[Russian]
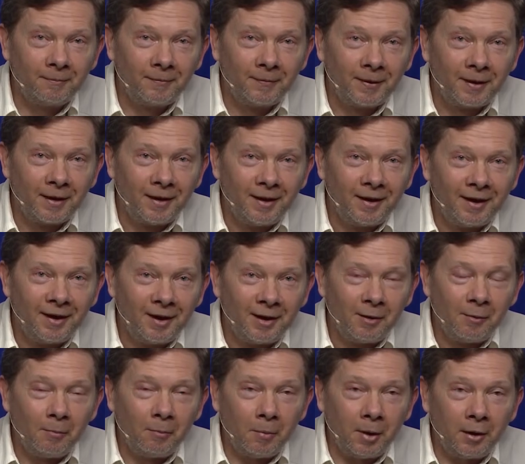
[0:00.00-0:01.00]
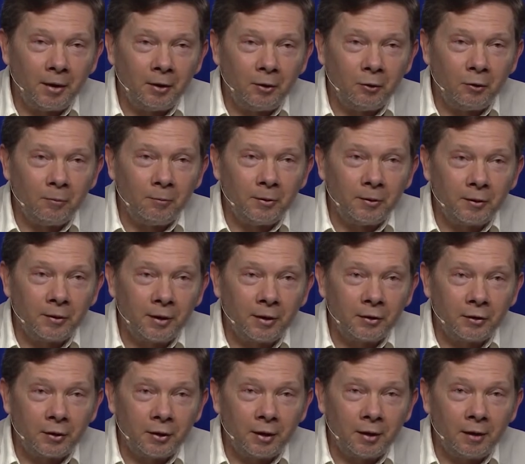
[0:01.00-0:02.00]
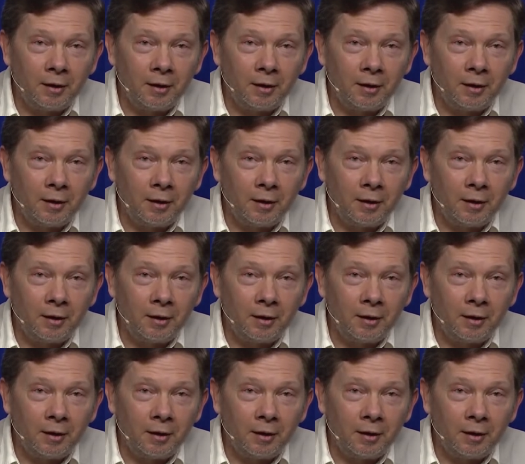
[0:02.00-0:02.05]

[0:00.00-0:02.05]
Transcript: Многие люди до сих пор